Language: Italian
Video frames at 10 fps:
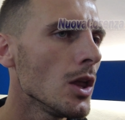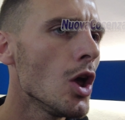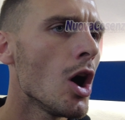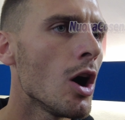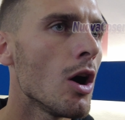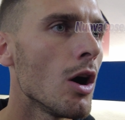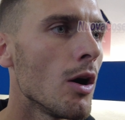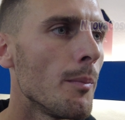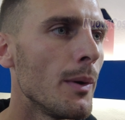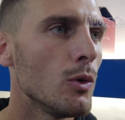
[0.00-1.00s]

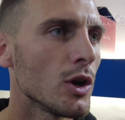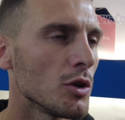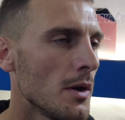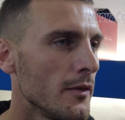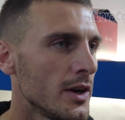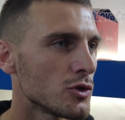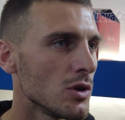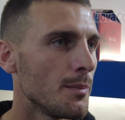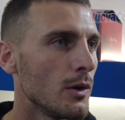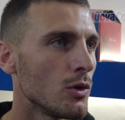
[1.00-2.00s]
No, paura non dobbiamo avere
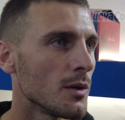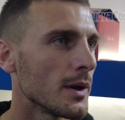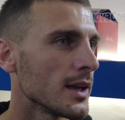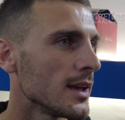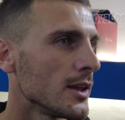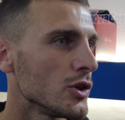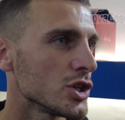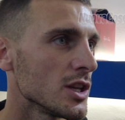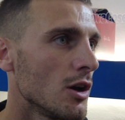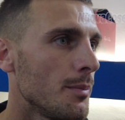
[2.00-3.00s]
nessuna paura perché noi ci
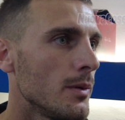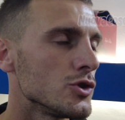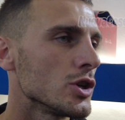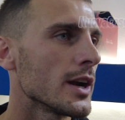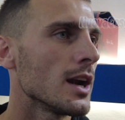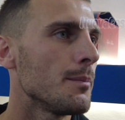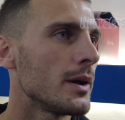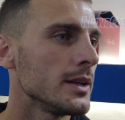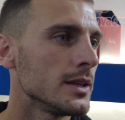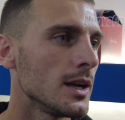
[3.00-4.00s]
andiamo a giocare la
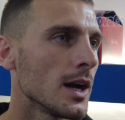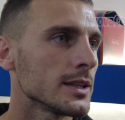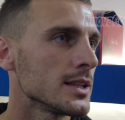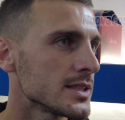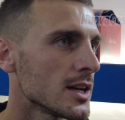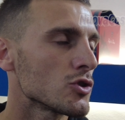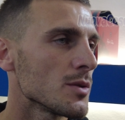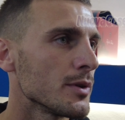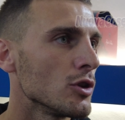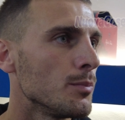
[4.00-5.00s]
partita alla Catanzaro
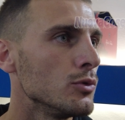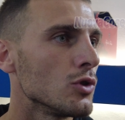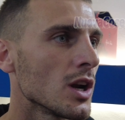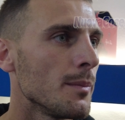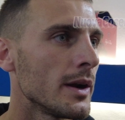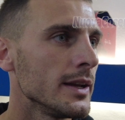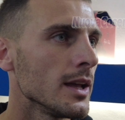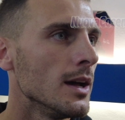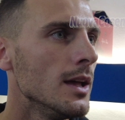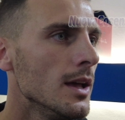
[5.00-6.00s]
sapendo appunto che la
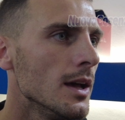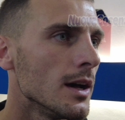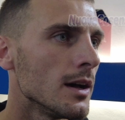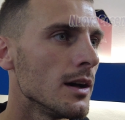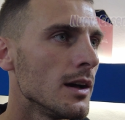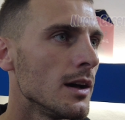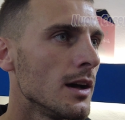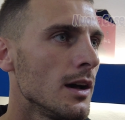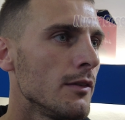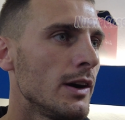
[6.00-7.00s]
partita eh,
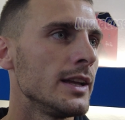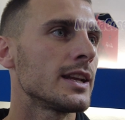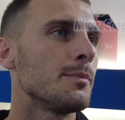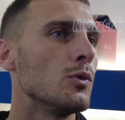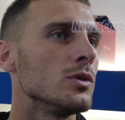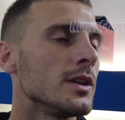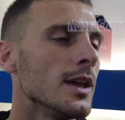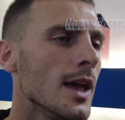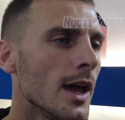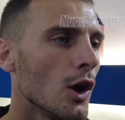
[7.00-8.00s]
vale tre punti.
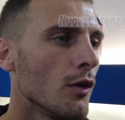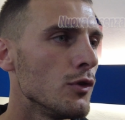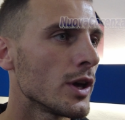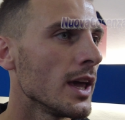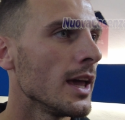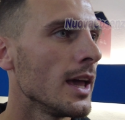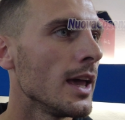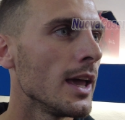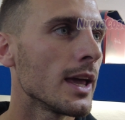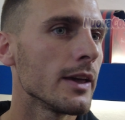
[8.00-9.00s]
È ovvio
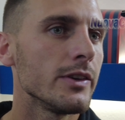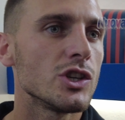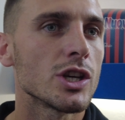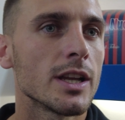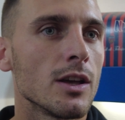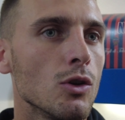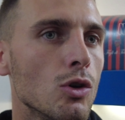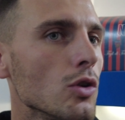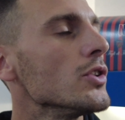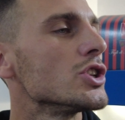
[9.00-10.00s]
che, che, vincere da
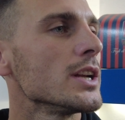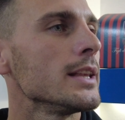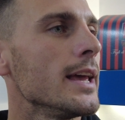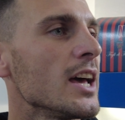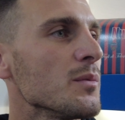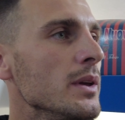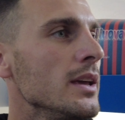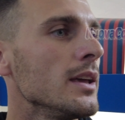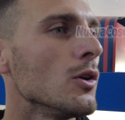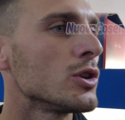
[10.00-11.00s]
loro, vincere il
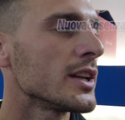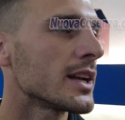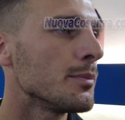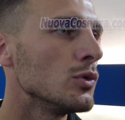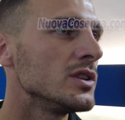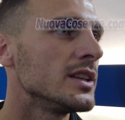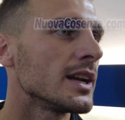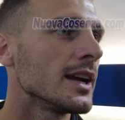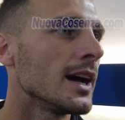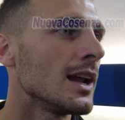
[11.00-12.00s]
derby oltre i 3 punti ti
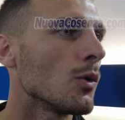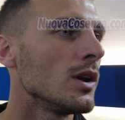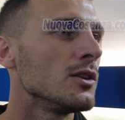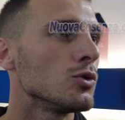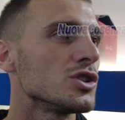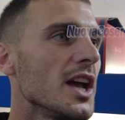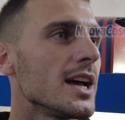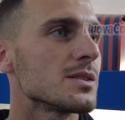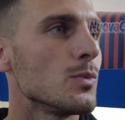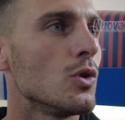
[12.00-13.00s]
regala
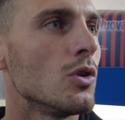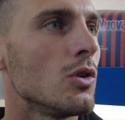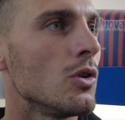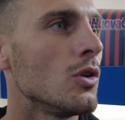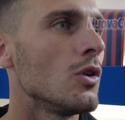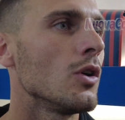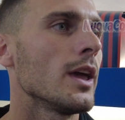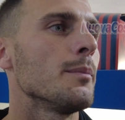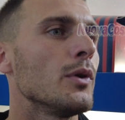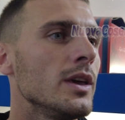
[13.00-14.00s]
quell'entusiasmo
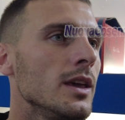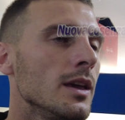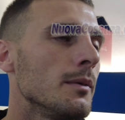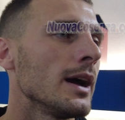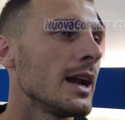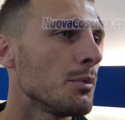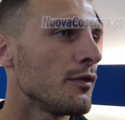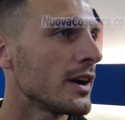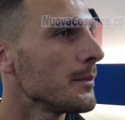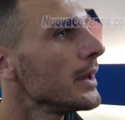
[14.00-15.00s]
che poi magari può
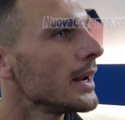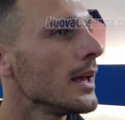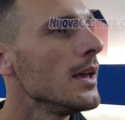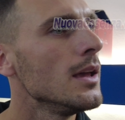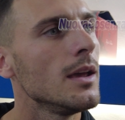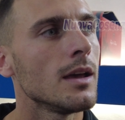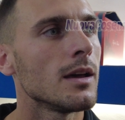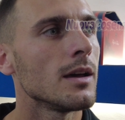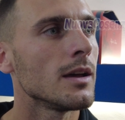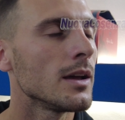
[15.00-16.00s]
fare bene
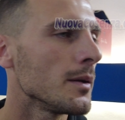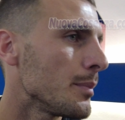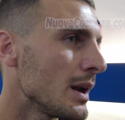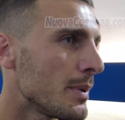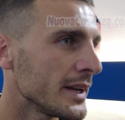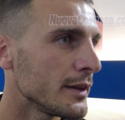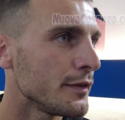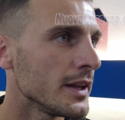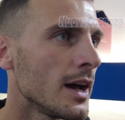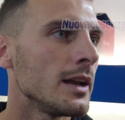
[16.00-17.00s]
eh, per le partite
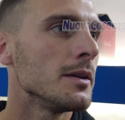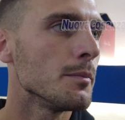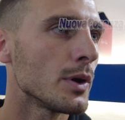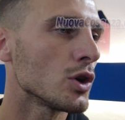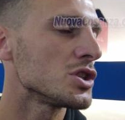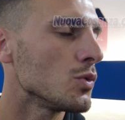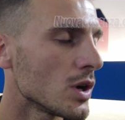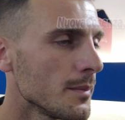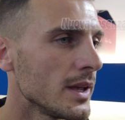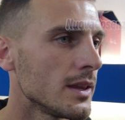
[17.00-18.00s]
finali. Però
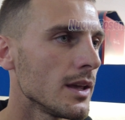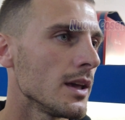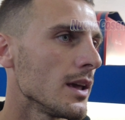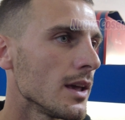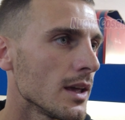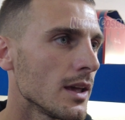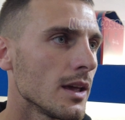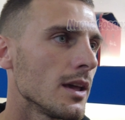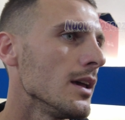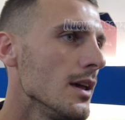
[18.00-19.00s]

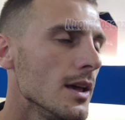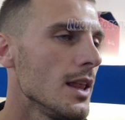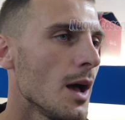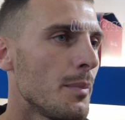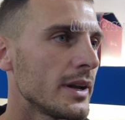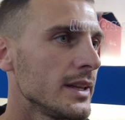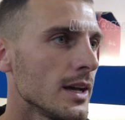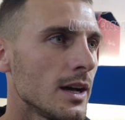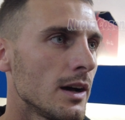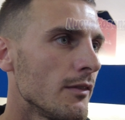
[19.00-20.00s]
sicuramente la
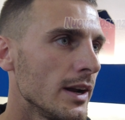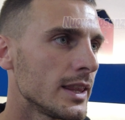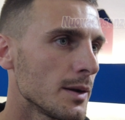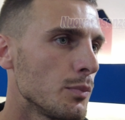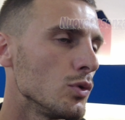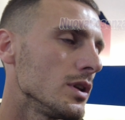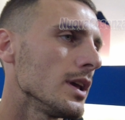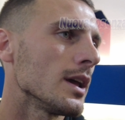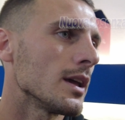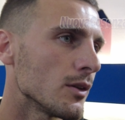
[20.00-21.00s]
partita vale tre punti
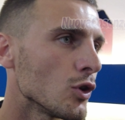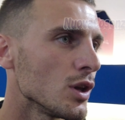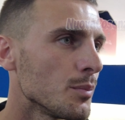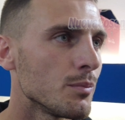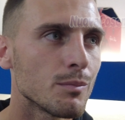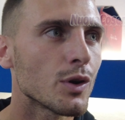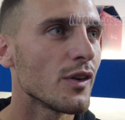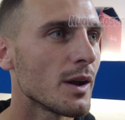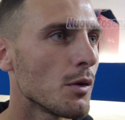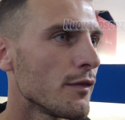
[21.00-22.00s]
e noi
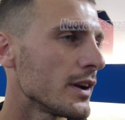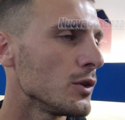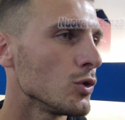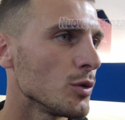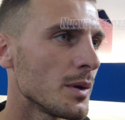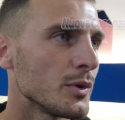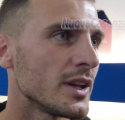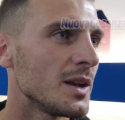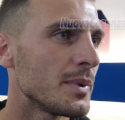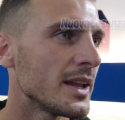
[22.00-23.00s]
proveremo a fare di tutto per
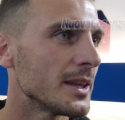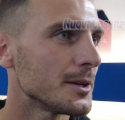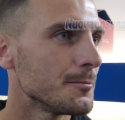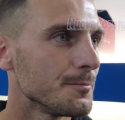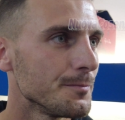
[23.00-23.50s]
poterli prendere.